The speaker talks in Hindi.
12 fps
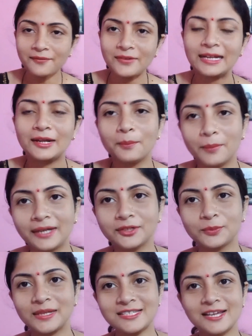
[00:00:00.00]
वेलकम बैक
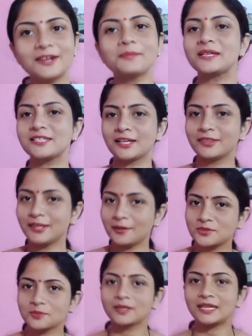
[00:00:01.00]
टू माई चैनल मैं चांदनी
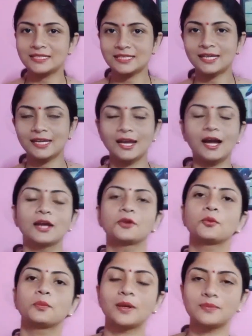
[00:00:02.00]
आप सब कैसे हैं
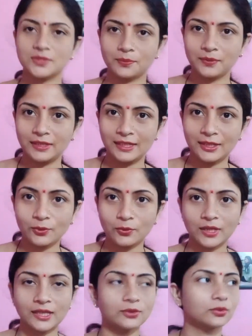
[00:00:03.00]
आई होप आप सब ठीक
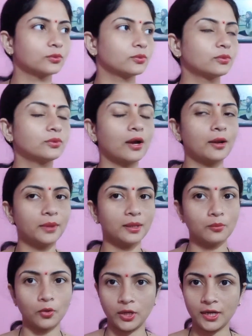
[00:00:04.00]
होंगे तो
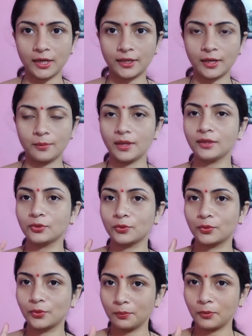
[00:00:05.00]
अभी मॉर्निंग का टाइम है
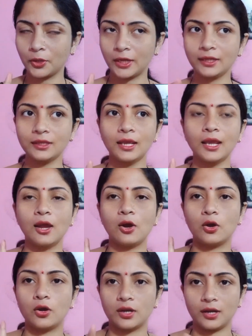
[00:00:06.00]
तो गुड मॉर्निंग
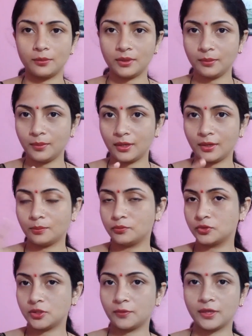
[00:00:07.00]
और अभी मेरा
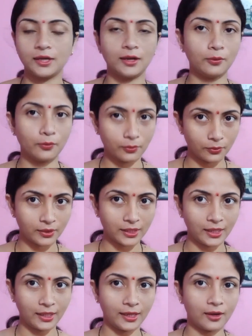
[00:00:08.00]
पूजा वगैरह हो
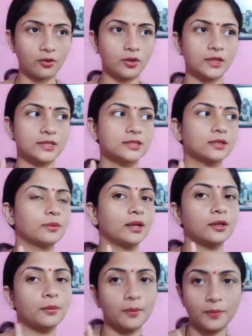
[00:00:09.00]
गया है और इसके
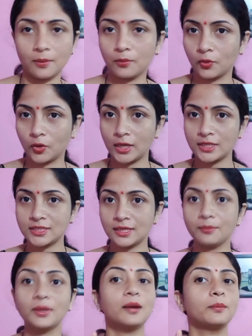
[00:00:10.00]
बाद अभी अपना मॉर्निंग
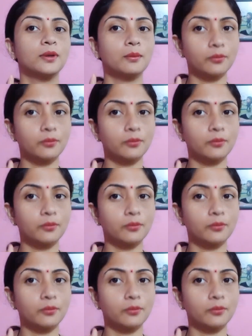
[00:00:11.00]
से मैं अपना